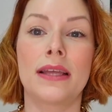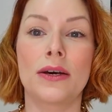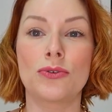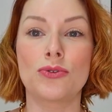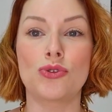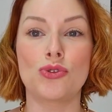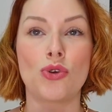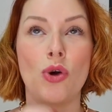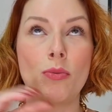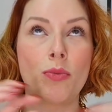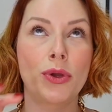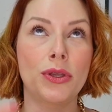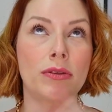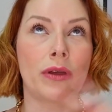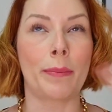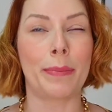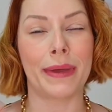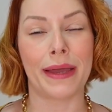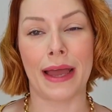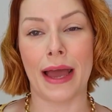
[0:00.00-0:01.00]
Não sou
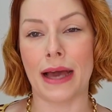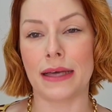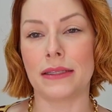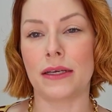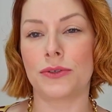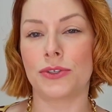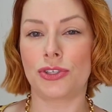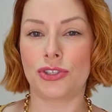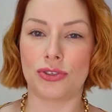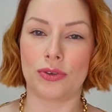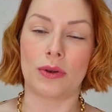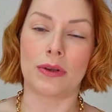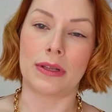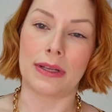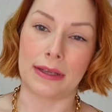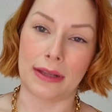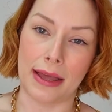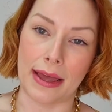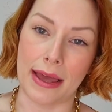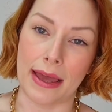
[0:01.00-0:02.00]
muito apegada ao
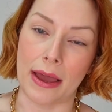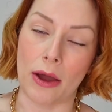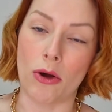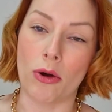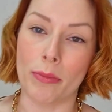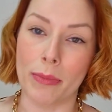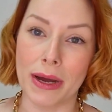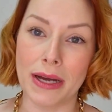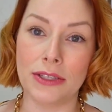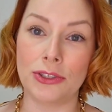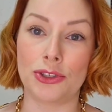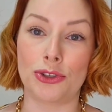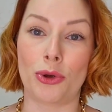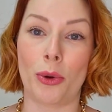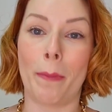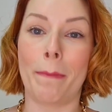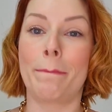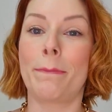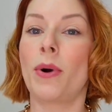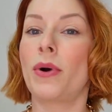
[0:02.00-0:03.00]
estilo é,
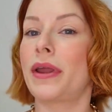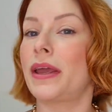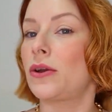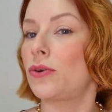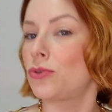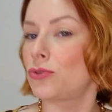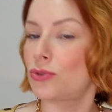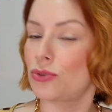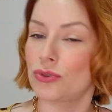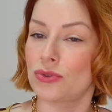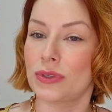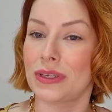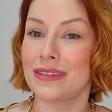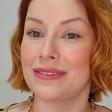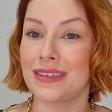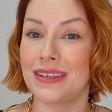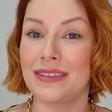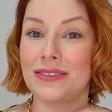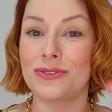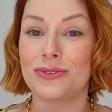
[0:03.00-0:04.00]
romântico, porém, contudo, no
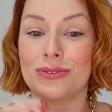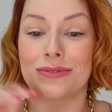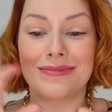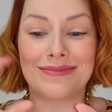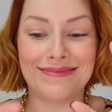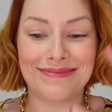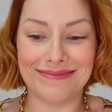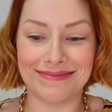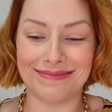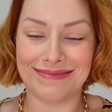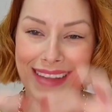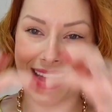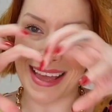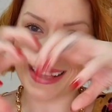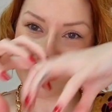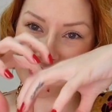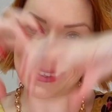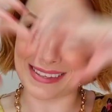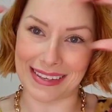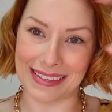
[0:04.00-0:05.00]
entanto,
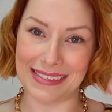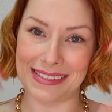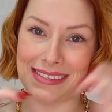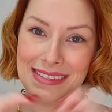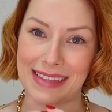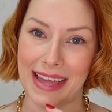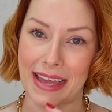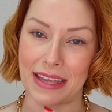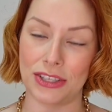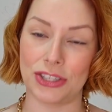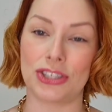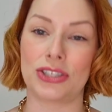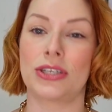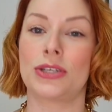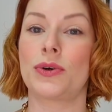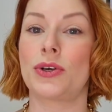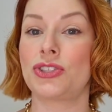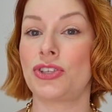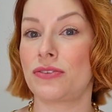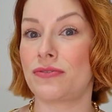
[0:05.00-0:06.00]
nessa
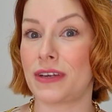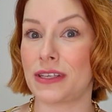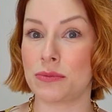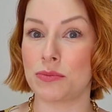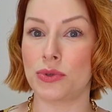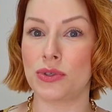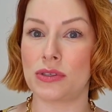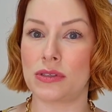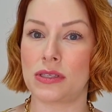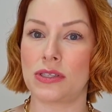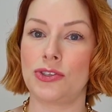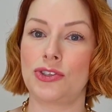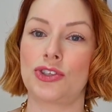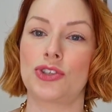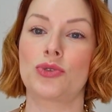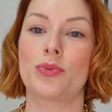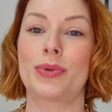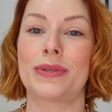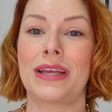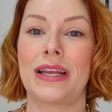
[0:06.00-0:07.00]
estética eu acho que faz muito
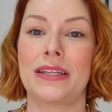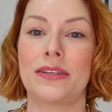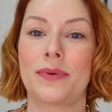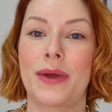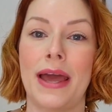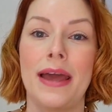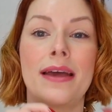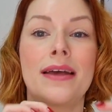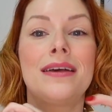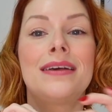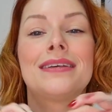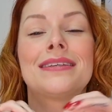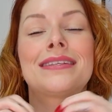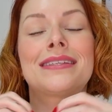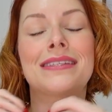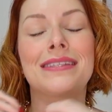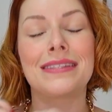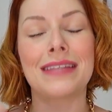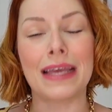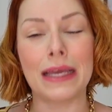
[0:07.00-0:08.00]
sentido, porque ele não é
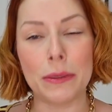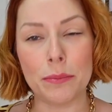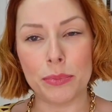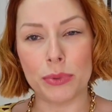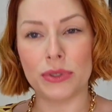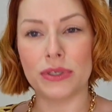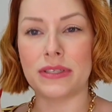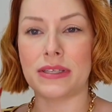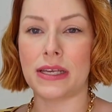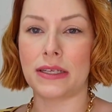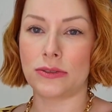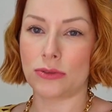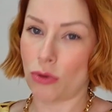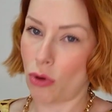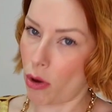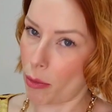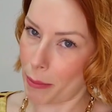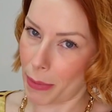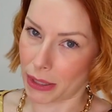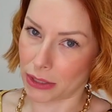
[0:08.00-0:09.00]
100%
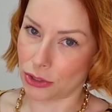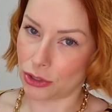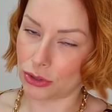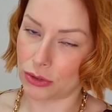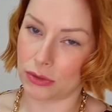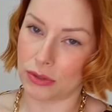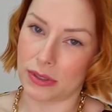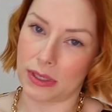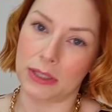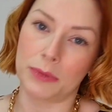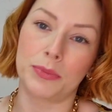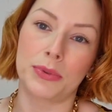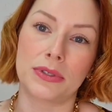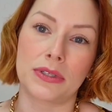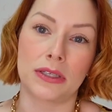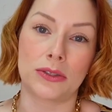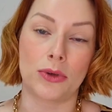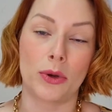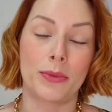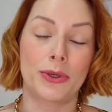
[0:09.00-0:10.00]
romântico.
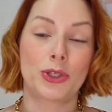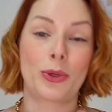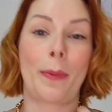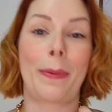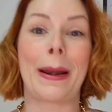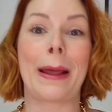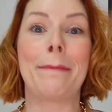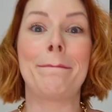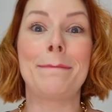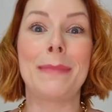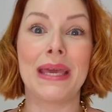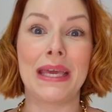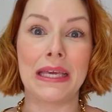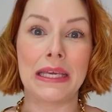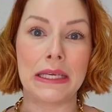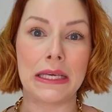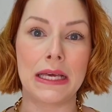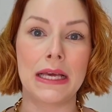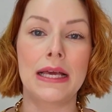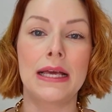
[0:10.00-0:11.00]
100% romântico, para
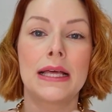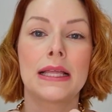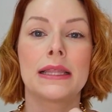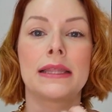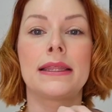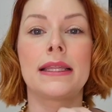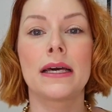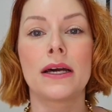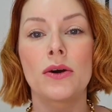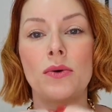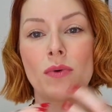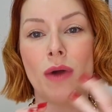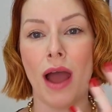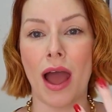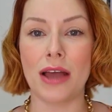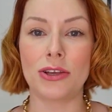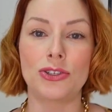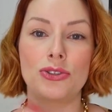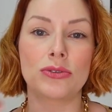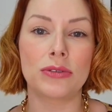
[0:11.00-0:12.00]
mim, não
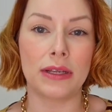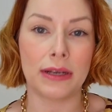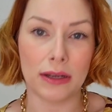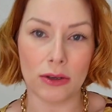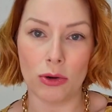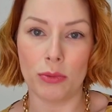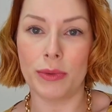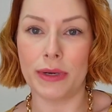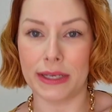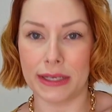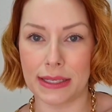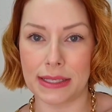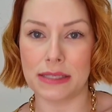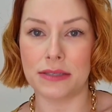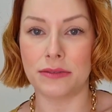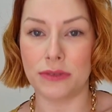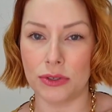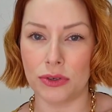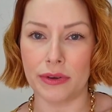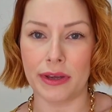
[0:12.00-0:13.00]
ajuda na
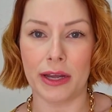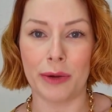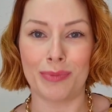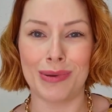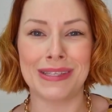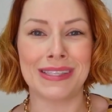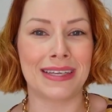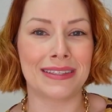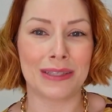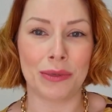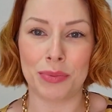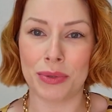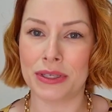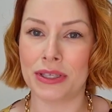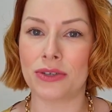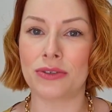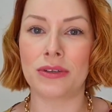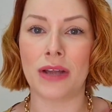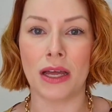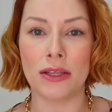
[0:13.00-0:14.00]
comunicação que eu quero passar, até
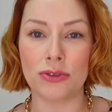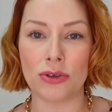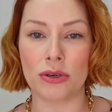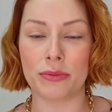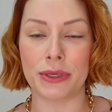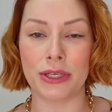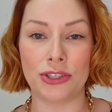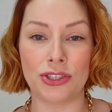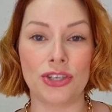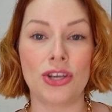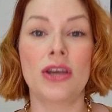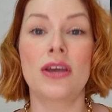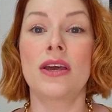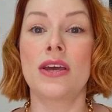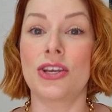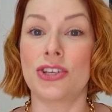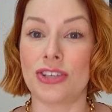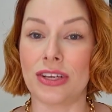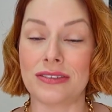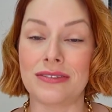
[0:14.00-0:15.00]
porque eu naturalmente
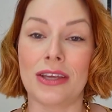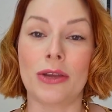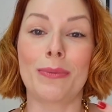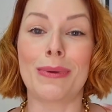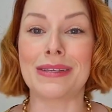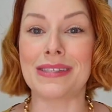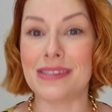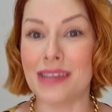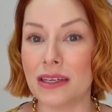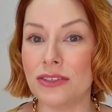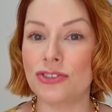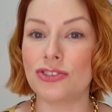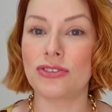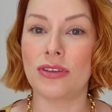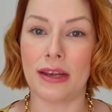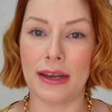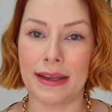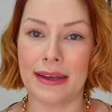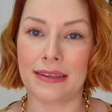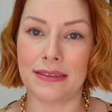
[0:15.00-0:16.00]
já tenho
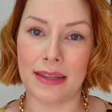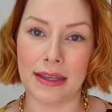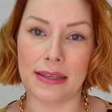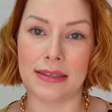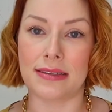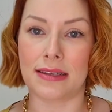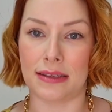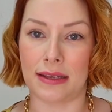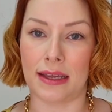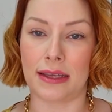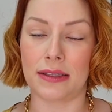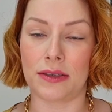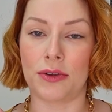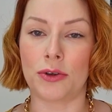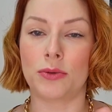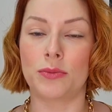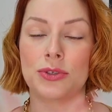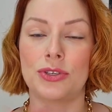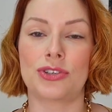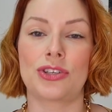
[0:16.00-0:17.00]
bastante delicadeza, né?
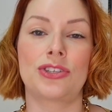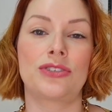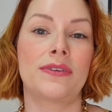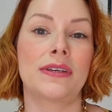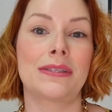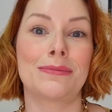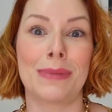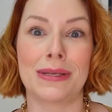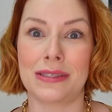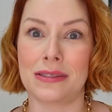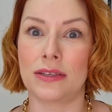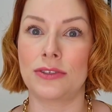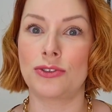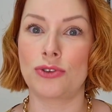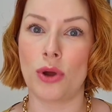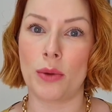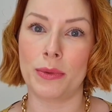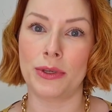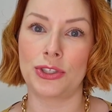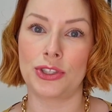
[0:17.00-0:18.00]
Então é como se eu já tivesse
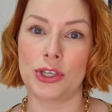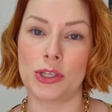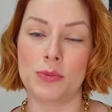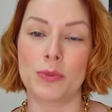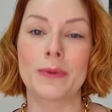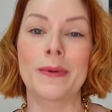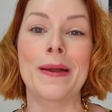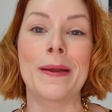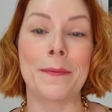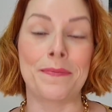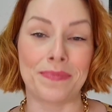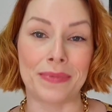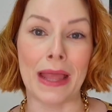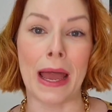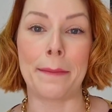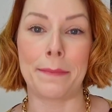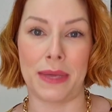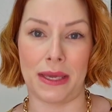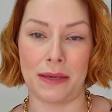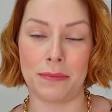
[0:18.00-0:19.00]
bastante romantismo
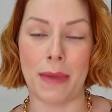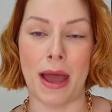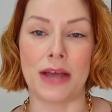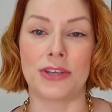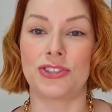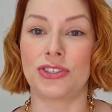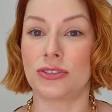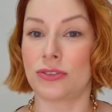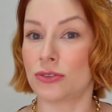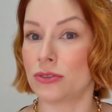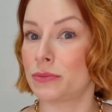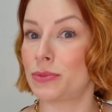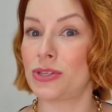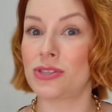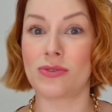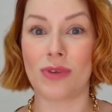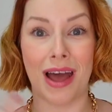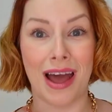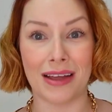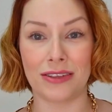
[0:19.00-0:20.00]
na minha imagem, então eu não
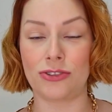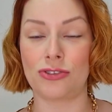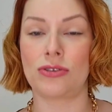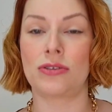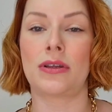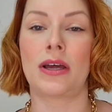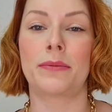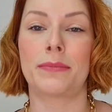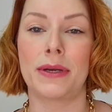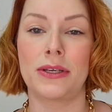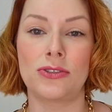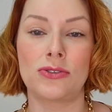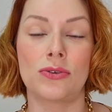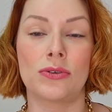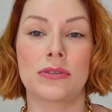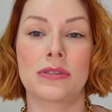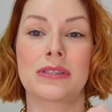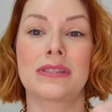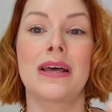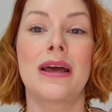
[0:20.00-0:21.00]
preciso adicionar mais
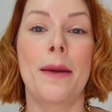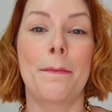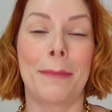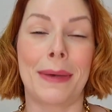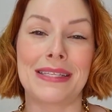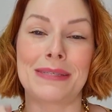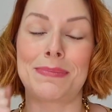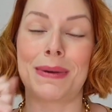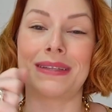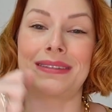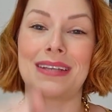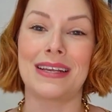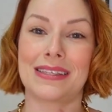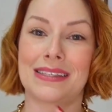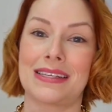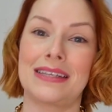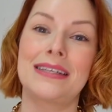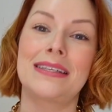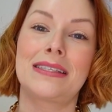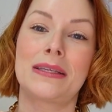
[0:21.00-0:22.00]
coisas. Mas para
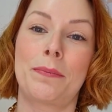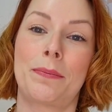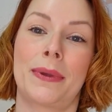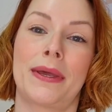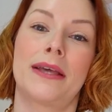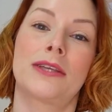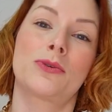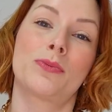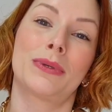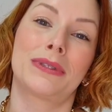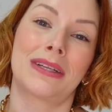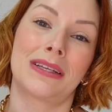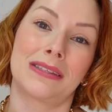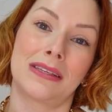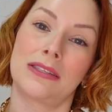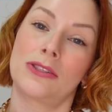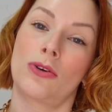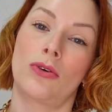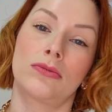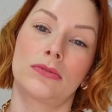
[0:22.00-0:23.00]
trazer esse peso, para
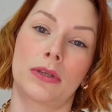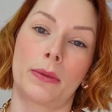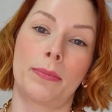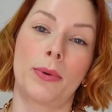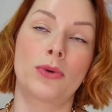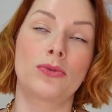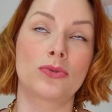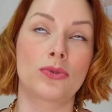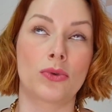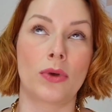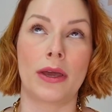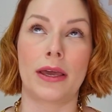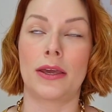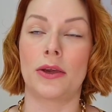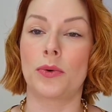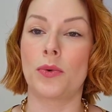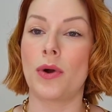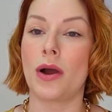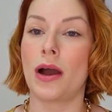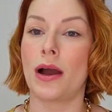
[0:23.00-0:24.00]
trazer esse contraponto,
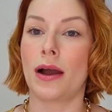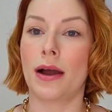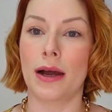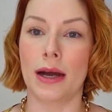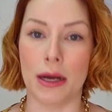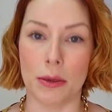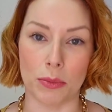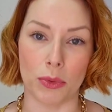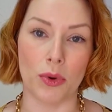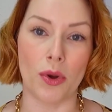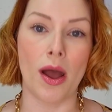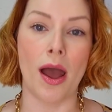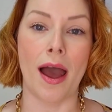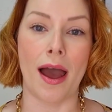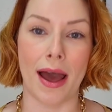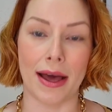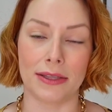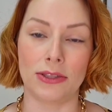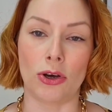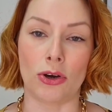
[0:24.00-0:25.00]
eu Amo,
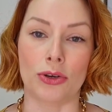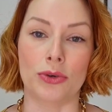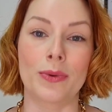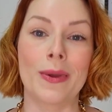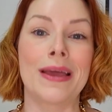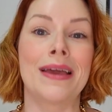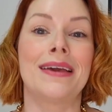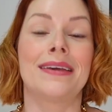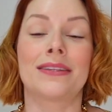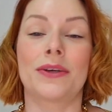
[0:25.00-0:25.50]
adoro.